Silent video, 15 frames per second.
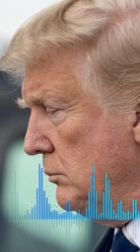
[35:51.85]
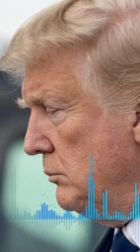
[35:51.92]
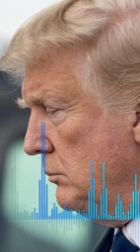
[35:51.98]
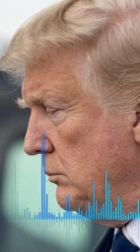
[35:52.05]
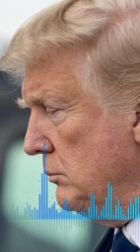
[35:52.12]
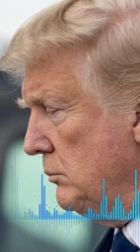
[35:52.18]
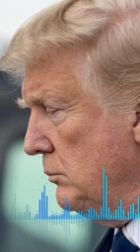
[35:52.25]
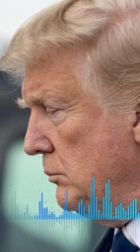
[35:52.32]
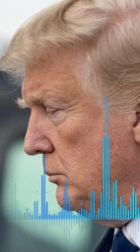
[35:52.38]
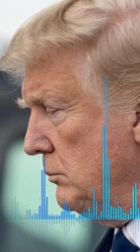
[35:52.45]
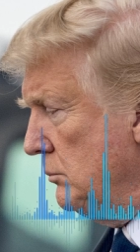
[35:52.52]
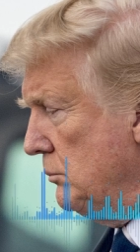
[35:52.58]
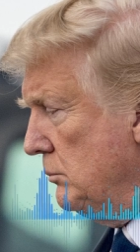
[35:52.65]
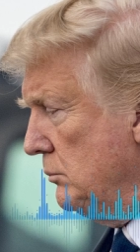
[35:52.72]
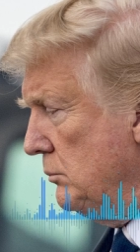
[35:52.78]
của
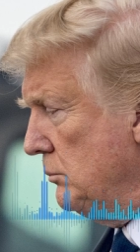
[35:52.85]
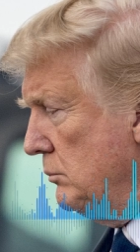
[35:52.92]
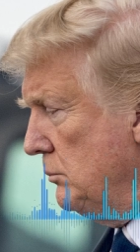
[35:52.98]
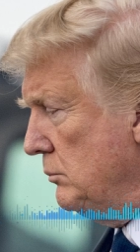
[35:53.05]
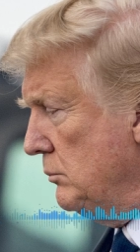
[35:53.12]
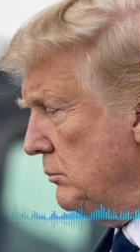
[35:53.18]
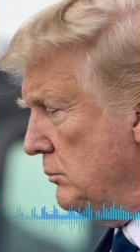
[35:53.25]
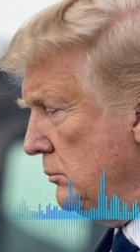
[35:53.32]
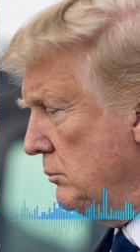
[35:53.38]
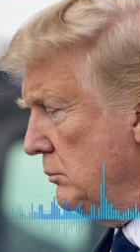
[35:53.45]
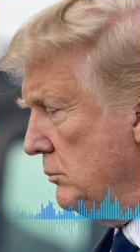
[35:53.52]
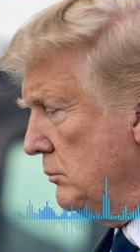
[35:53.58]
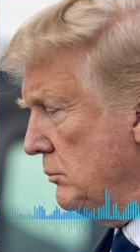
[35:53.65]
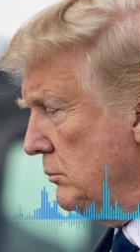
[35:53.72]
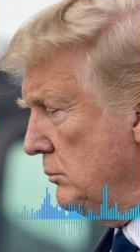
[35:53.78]
uh, thượng nghị
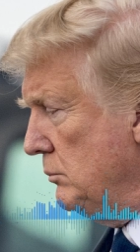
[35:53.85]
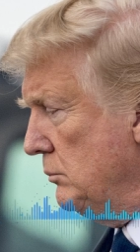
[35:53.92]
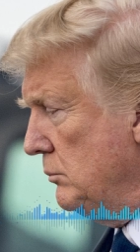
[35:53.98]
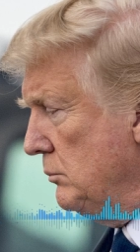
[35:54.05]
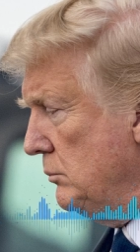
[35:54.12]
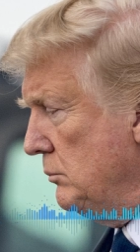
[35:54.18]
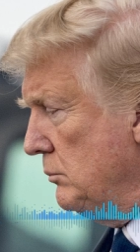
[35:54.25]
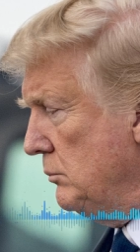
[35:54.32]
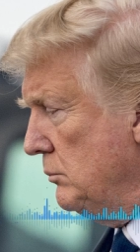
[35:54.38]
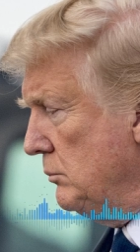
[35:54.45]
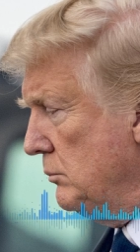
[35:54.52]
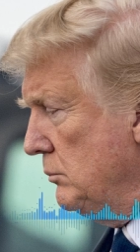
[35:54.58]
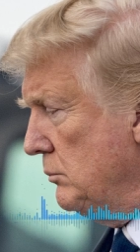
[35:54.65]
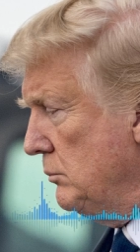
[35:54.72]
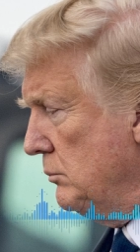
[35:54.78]
sĩ một cái người mới
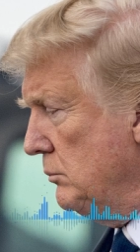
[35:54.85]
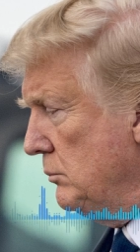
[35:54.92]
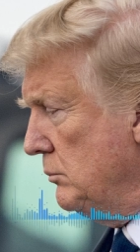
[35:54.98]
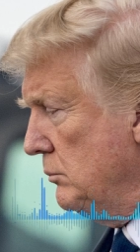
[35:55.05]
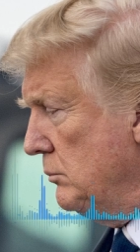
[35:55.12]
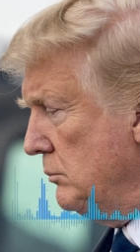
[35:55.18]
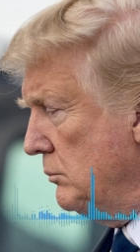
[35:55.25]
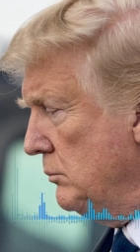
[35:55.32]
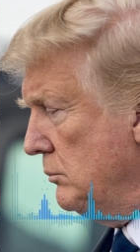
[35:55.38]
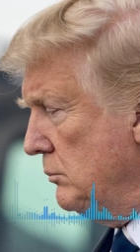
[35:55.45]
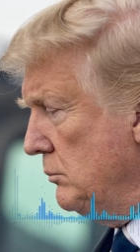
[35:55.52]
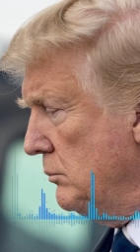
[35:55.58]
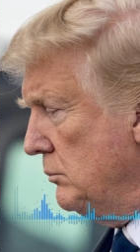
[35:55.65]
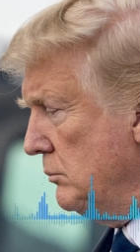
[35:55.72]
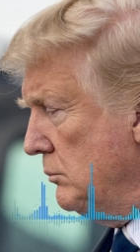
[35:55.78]
vô thượng nghị sĩ ở trên
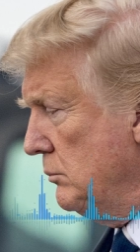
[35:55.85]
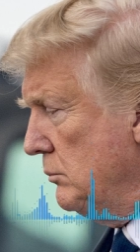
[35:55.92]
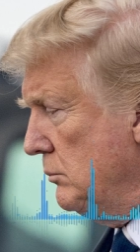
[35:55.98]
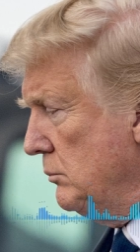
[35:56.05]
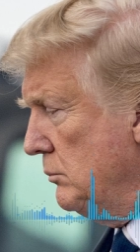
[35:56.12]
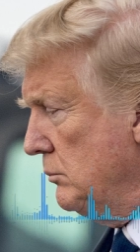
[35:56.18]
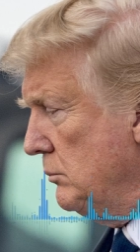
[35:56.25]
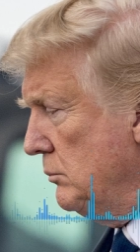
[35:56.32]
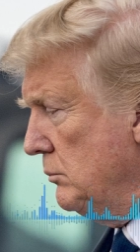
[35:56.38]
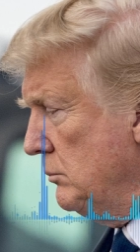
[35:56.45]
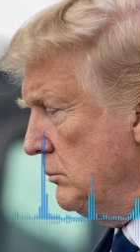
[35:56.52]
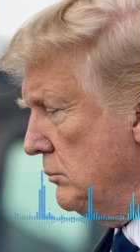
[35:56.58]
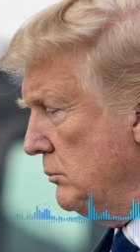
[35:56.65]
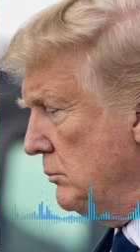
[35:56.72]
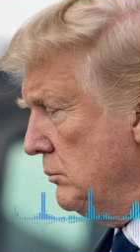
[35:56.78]
thượng viện uh,
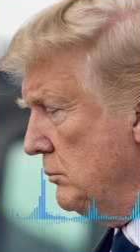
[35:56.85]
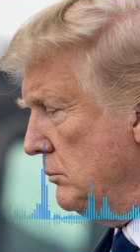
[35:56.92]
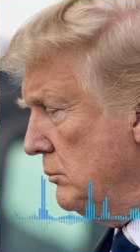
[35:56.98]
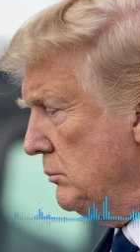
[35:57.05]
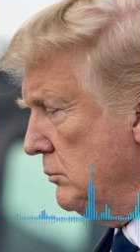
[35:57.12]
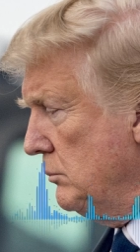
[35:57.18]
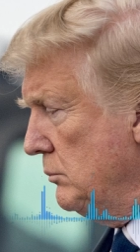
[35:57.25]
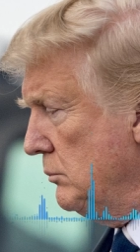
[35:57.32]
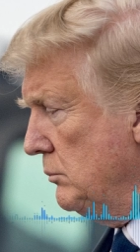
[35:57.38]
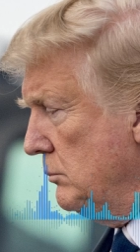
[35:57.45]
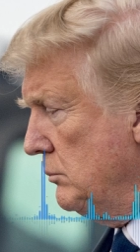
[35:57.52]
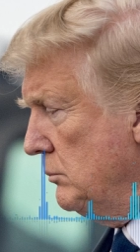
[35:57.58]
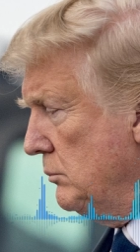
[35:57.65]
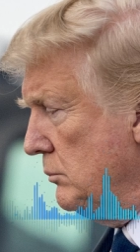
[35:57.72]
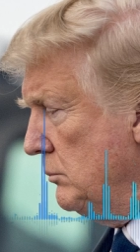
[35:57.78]
bảo lãnh cái
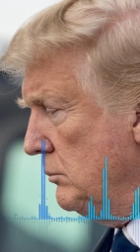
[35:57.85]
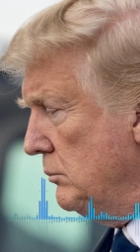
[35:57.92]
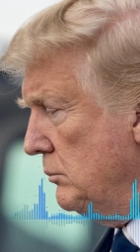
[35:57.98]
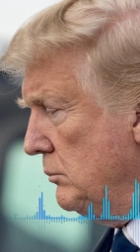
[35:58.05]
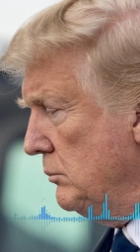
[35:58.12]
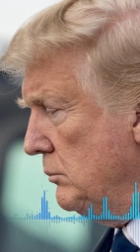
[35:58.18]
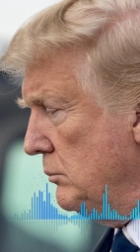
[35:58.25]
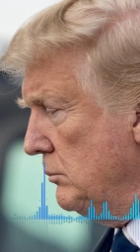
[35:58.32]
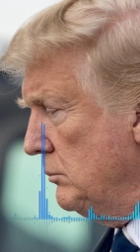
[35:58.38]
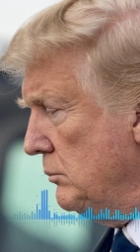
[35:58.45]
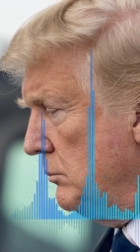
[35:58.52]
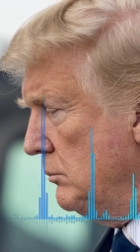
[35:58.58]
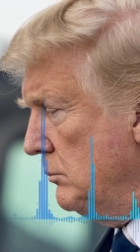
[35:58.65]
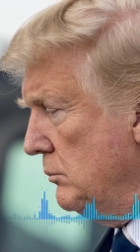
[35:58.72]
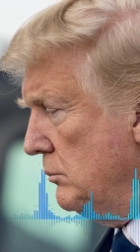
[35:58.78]
đạo luật này và
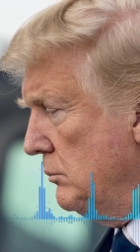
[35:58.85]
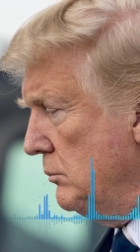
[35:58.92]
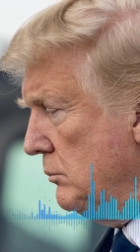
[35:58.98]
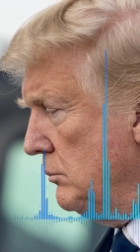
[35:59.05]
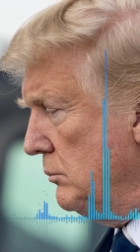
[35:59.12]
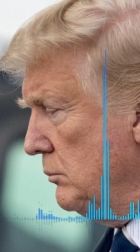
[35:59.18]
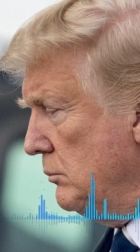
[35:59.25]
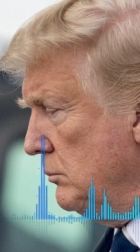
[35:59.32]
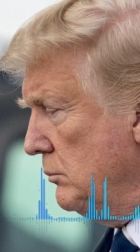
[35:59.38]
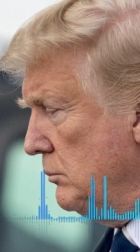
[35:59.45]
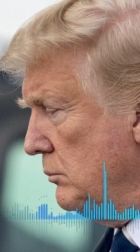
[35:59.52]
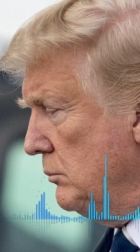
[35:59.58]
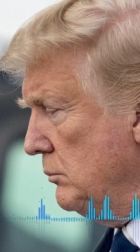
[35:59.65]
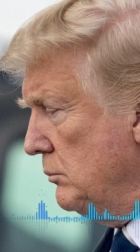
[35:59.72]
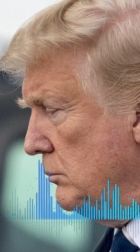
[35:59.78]
thông qua là
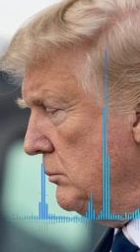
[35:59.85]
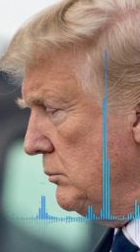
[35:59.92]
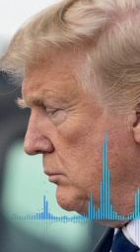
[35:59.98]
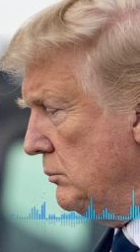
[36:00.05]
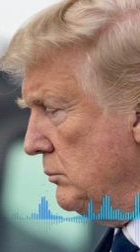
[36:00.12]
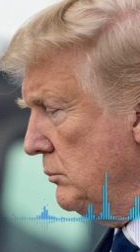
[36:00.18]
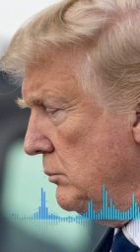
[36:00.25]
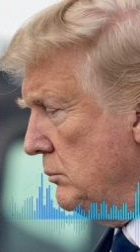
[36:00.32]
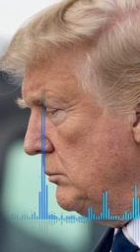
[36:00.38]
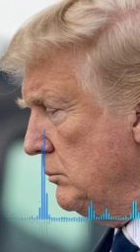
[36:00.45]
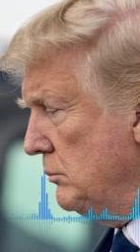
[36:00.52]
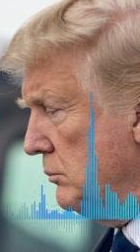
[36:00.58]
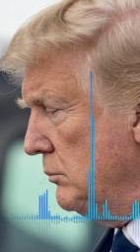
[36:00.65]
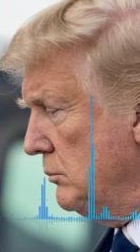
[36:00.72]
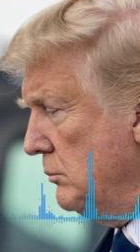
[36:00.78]
bắt bảo trợ bảo
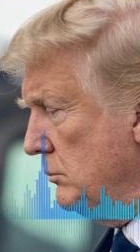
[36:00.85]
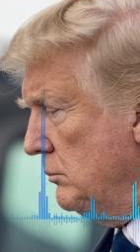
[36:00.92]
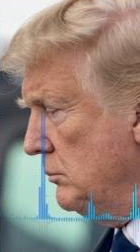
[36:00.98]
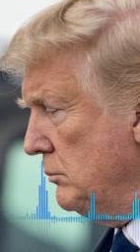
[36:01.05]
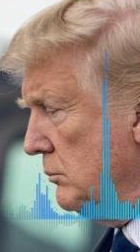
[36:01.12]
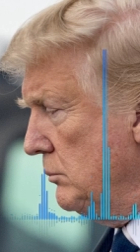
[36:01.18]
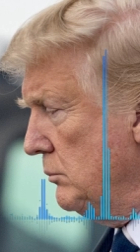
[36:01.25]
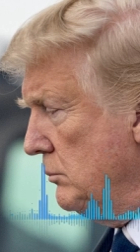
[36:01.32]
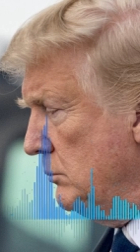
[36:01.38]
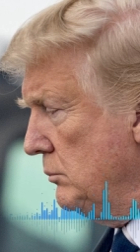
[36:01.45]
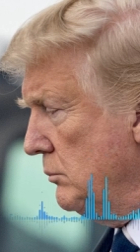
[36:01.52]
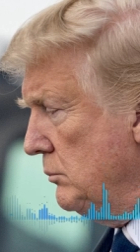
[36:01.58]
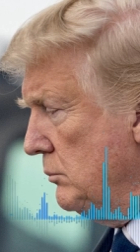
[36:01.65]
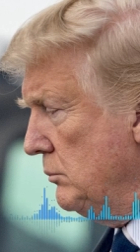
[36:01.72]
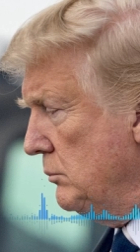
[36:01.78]
trợ thì đúng rồi dạ, dạ.
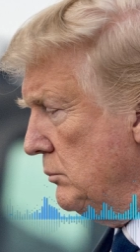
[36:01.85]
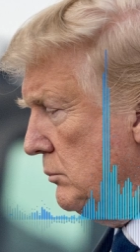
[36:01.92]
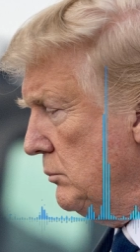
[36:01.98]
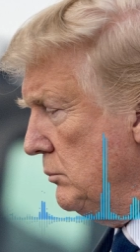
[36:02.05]
bảo trợ